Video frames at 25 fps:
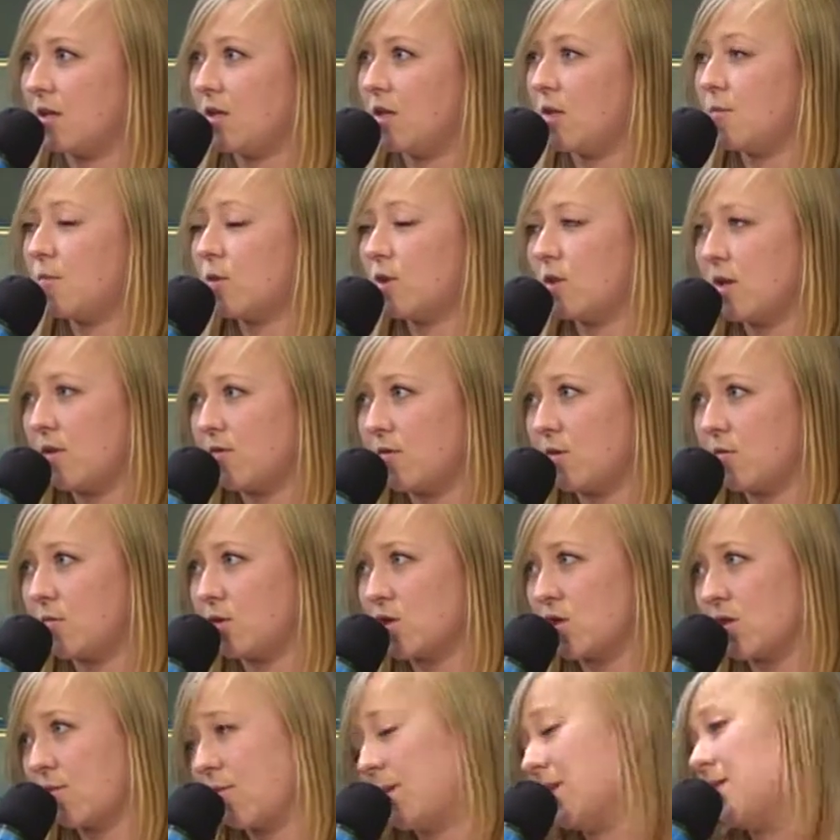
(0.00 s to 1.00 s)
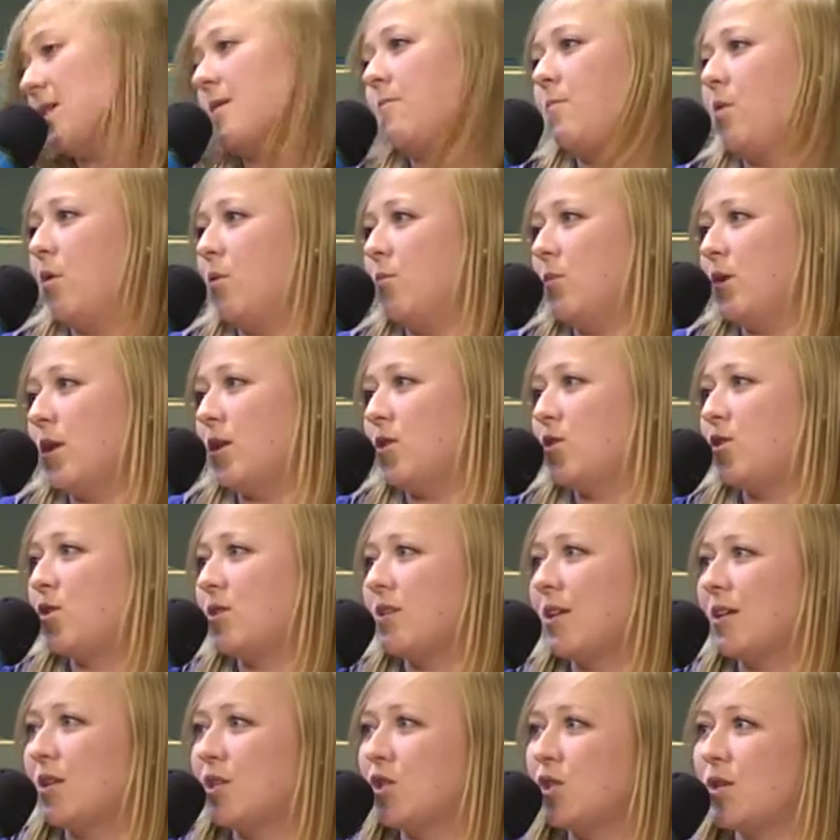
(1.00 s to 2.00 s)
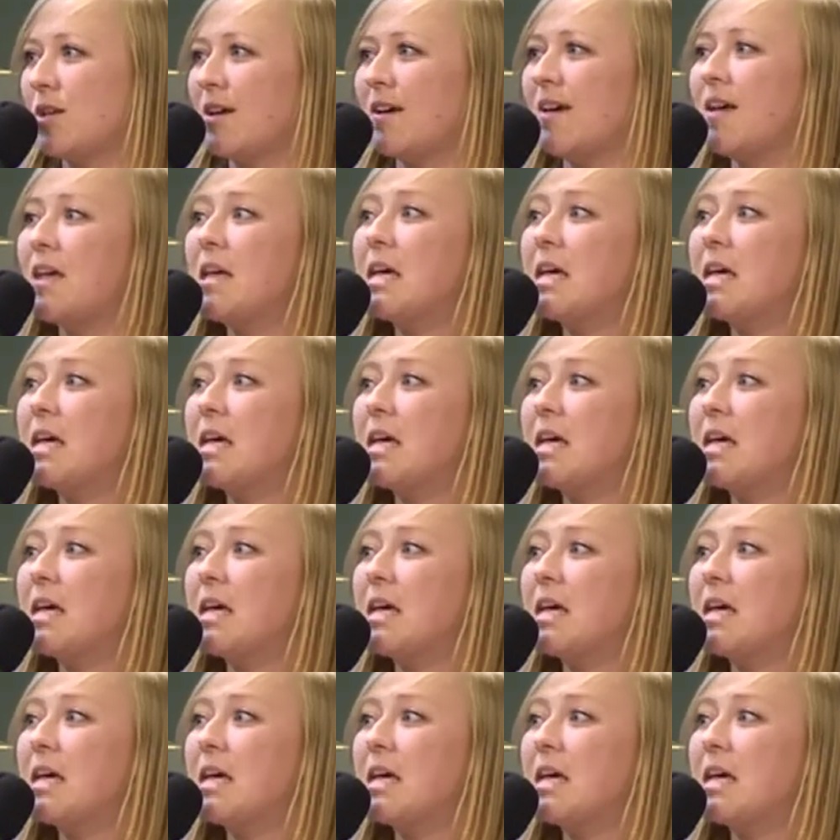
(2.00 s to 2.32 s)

nie potrafią o sobie zapomnieć, także